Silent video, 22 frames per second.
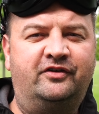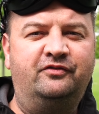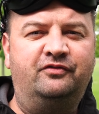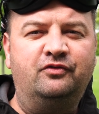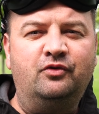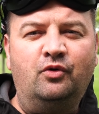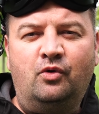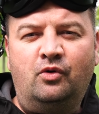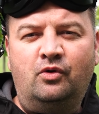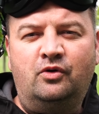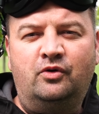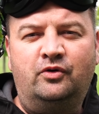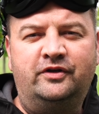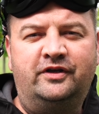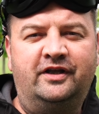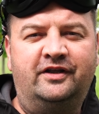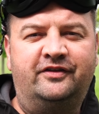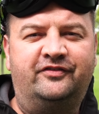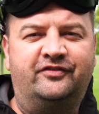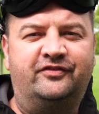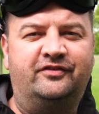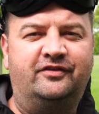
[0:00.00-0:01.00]
geflogen und
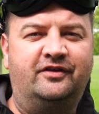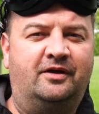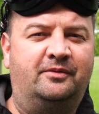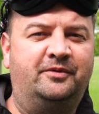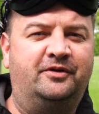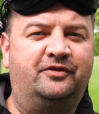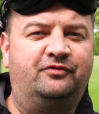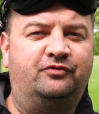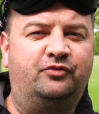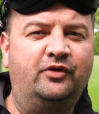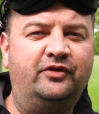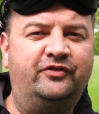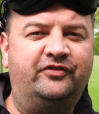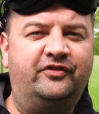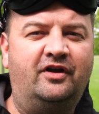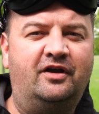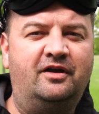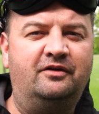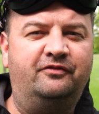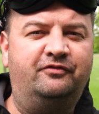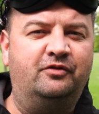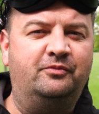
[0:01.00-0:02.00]
jetzt habe ich
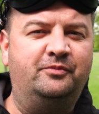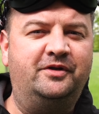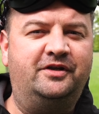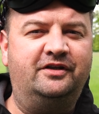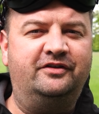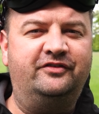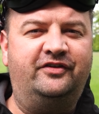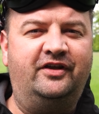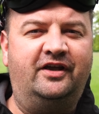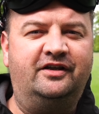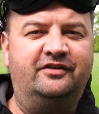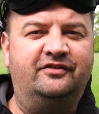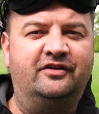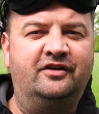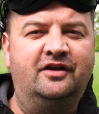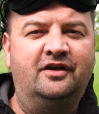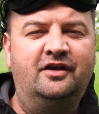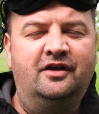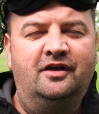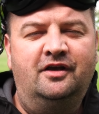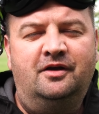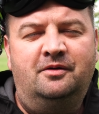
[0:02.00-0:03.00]
Freestyle für mich entdeckt.
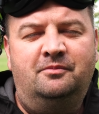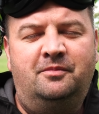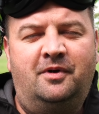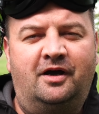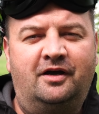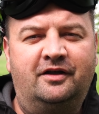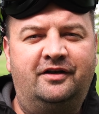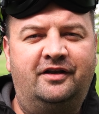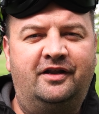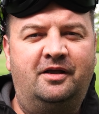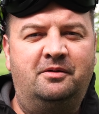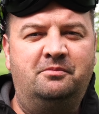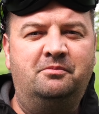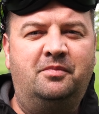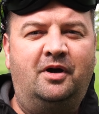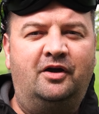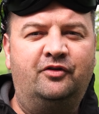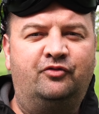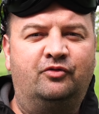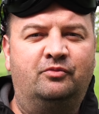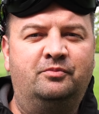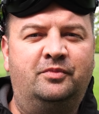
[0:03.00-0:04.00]
Mache
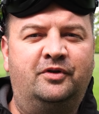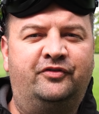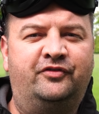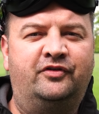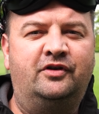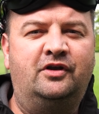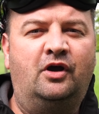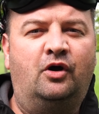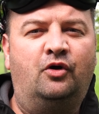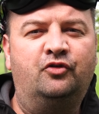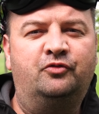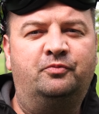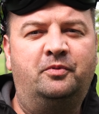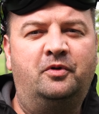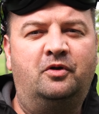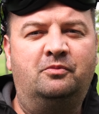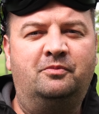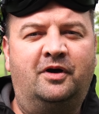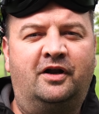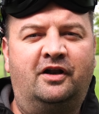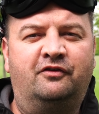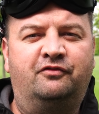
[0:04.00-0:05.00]
nebenbei so ein bisschen die
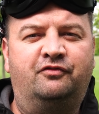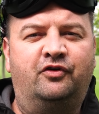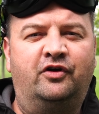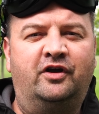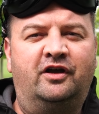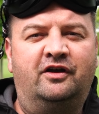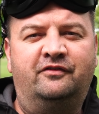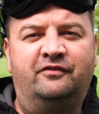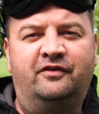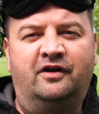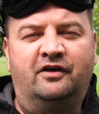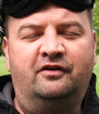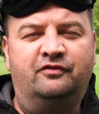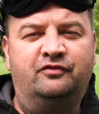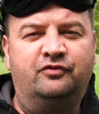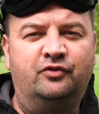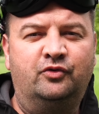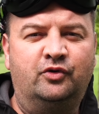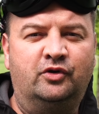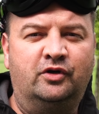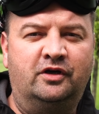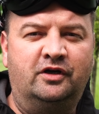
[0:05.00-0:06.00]
Ausbildung bei der Feuerwehr
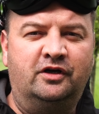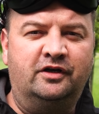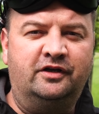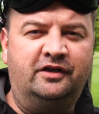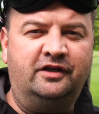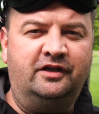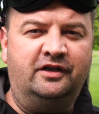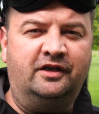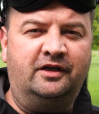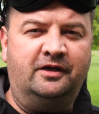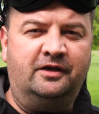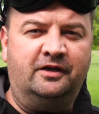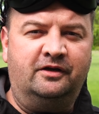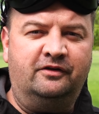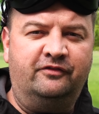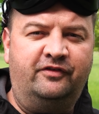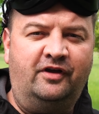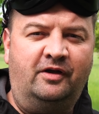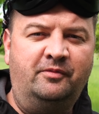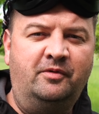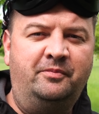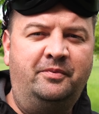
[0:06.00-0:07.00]
für die äh,
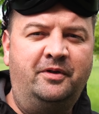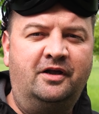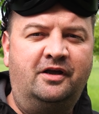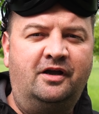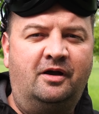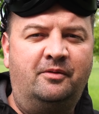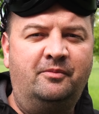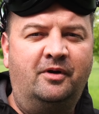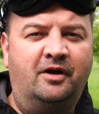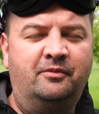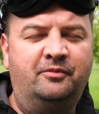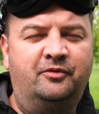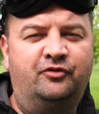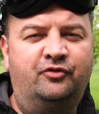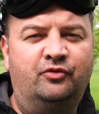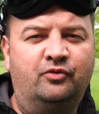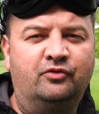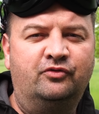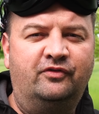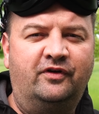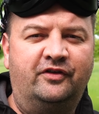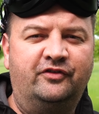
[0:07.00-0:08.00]
Wärmebildkamera
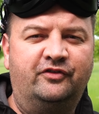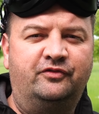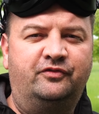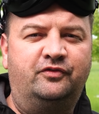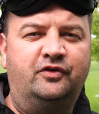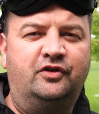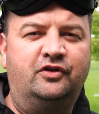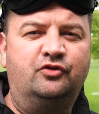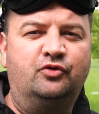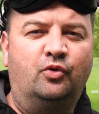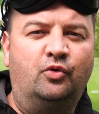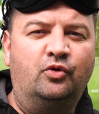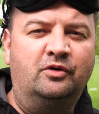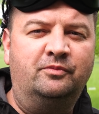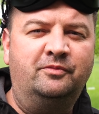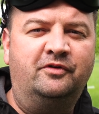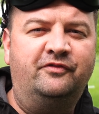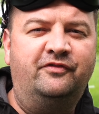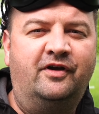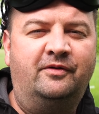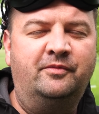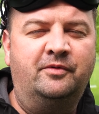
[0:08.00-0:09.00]
bzw. für die Drohne
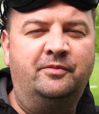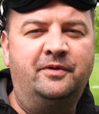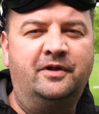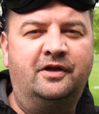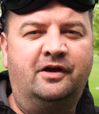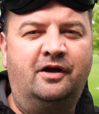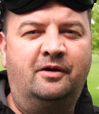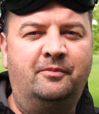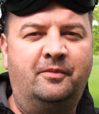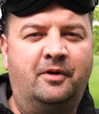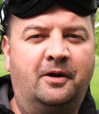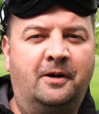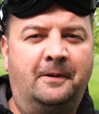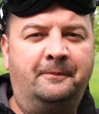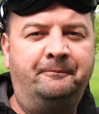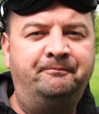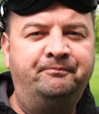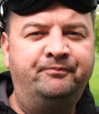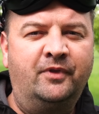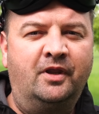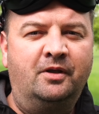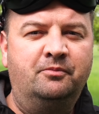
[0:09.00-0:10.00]
mit Wärmebildkamera.
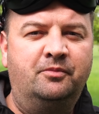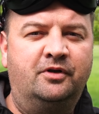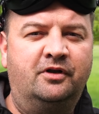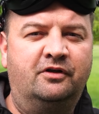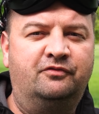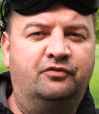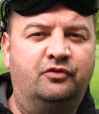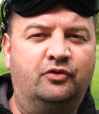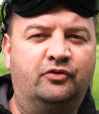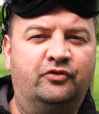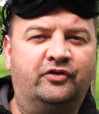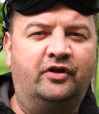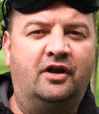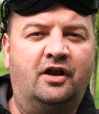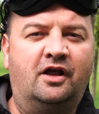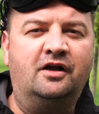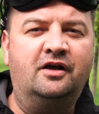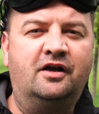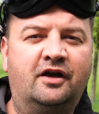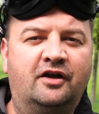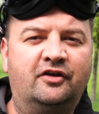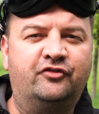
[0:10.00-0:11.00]
Bin dafür unseren
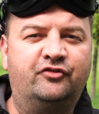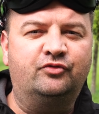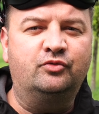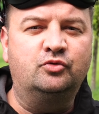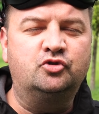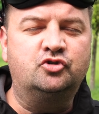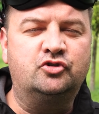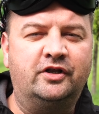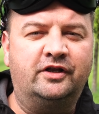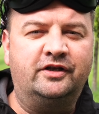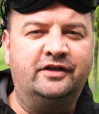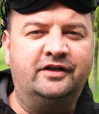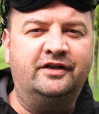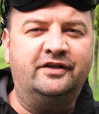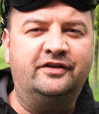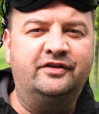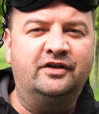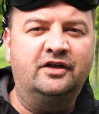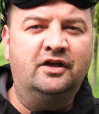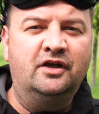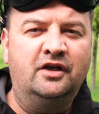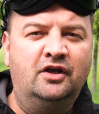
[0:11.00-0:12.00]
Landkreis
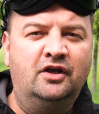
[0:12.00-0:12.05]
zuständig